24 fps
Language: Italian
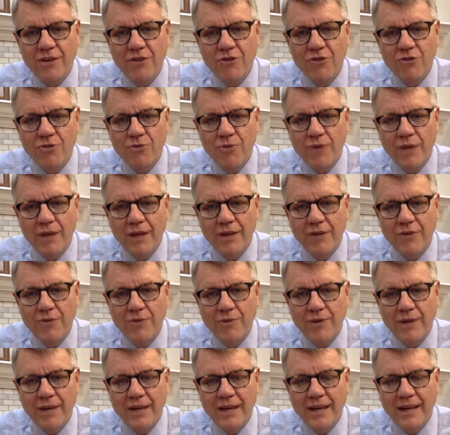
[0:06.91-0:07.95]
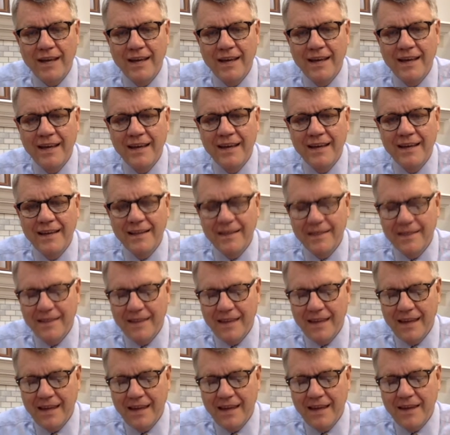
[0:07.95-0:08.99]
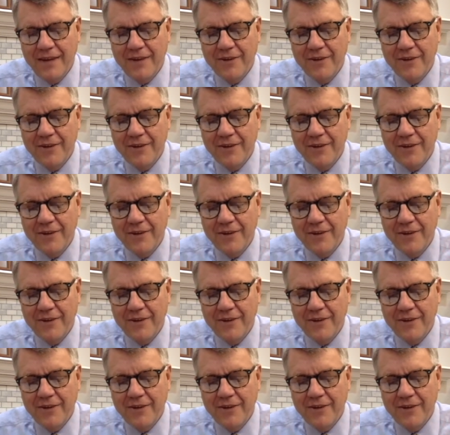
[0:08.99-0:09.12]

2020